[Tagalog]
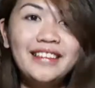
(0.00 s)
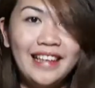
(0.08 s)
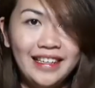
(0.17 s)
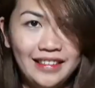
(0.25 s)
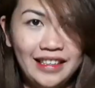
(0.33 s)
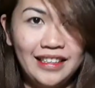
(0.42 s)

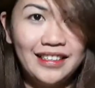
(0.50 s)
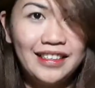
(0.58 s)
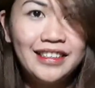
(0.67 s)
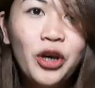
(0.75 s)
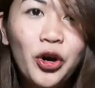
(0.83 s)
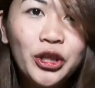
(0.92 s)

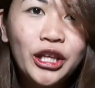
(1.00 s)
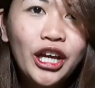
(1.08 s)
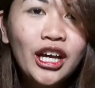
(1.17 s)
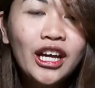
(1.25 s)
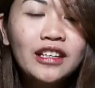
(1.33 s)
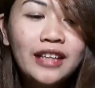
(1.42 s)
5,990.
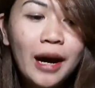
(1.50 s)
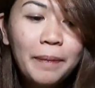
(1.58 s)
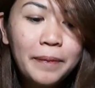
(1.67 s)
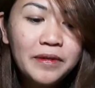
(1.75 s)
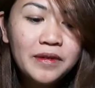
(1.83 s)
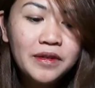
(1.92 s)
Yun.
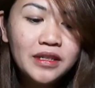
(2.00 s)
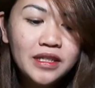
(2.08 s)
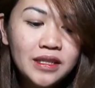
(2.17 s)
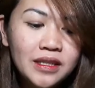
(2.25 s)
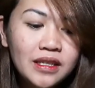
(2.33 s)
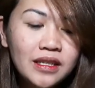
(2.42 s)

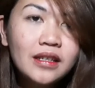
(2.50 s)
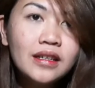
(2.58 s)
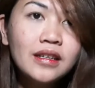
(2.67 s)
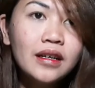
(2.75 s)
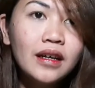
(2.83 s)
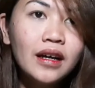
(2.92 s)

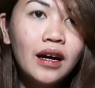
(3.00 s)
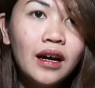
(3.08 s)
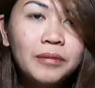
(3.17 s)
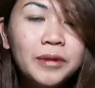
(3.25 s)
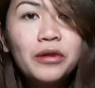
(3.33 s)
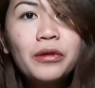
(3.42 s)
Tapos,
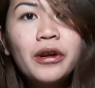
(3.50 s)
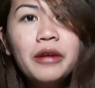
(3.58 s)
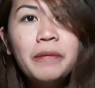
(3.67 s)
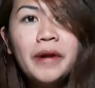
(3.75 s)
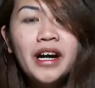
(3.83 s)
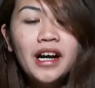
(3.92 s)

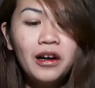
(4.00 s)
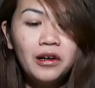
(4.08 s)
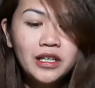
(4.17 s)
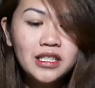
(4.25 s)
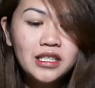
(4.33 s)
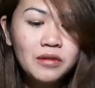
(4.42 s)
um,
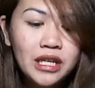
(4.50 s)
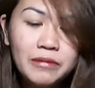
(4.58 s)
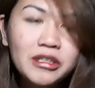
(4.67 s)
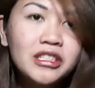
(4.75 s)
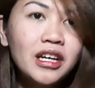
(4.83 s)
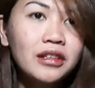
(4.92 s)
nag-worry pa nga ako
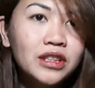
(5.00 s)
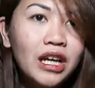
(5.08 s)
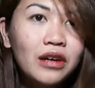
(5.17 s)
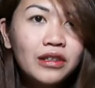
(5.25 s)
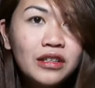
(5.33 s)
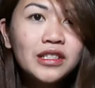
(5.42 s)
kasi wala
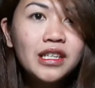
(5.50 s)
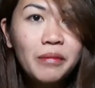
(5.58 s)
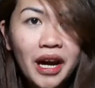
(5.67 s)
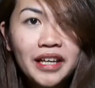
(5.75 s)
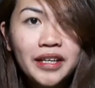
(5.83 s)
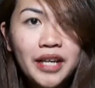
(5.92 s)
masyadong
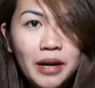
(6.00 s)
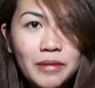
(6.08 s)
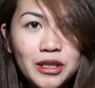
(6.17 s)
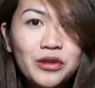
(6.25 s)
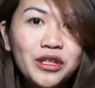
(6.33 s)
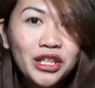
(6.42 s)
tao dito sa
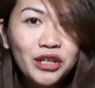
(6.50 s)
bahay